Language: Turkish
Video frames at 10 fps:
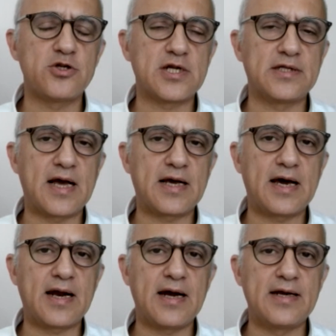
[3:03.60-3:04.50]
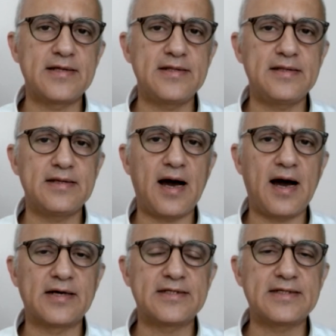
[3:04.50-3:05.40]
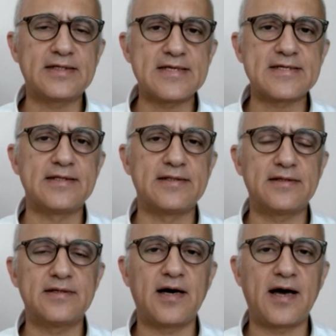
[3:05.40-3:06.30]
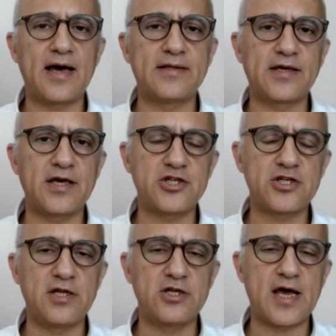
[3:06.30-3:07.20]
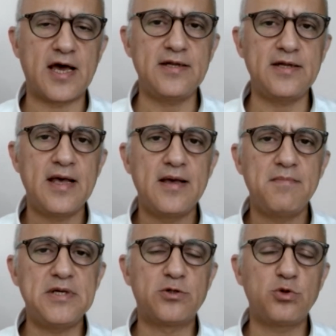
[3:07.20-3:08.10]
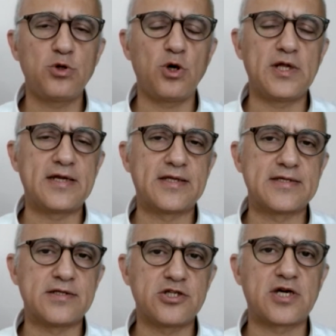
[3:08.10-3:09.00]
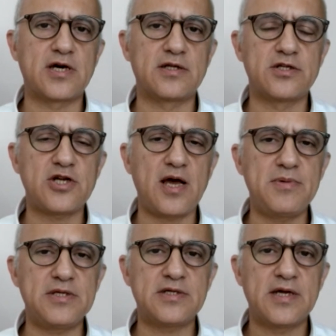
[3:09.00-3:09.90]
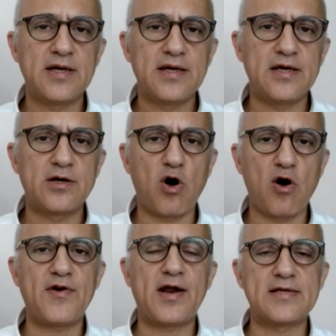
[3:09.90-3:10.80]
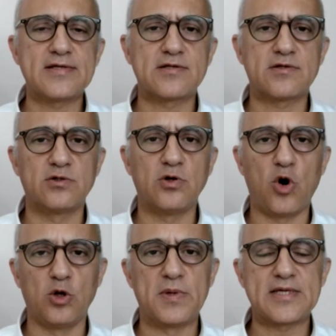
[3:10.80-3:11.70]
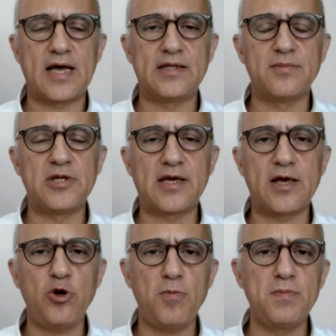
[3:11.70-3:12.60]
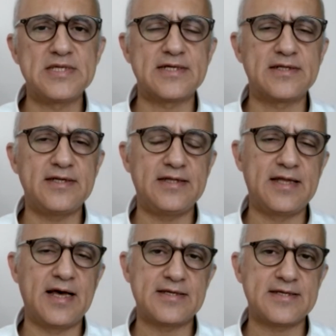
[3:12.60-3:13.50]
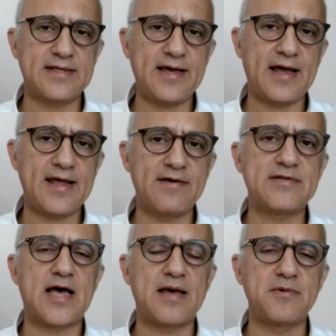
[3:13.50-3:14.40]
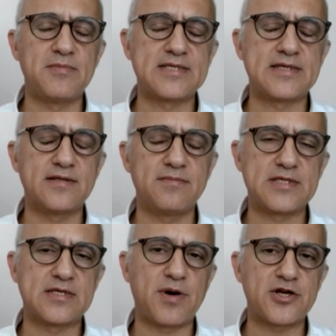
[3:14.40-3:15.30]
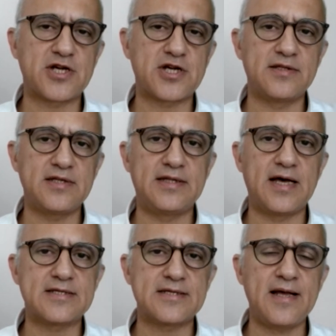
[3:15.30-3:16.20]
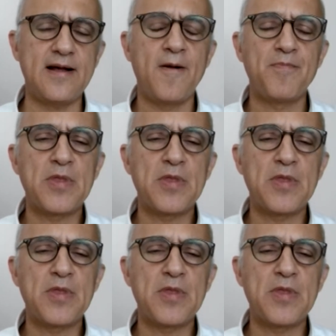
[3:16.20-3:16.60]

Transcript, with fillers: önce alınan kararların e, artık nasıl e, hayata geçirileceğinin bir tür yol haritasının çıkarılacağı bir e, konferans e, olması anlamına geliyor. Mısır'ın iddiası da yani ev sahibi Mısır'ın, Mısır Başkanı'nın iddiası da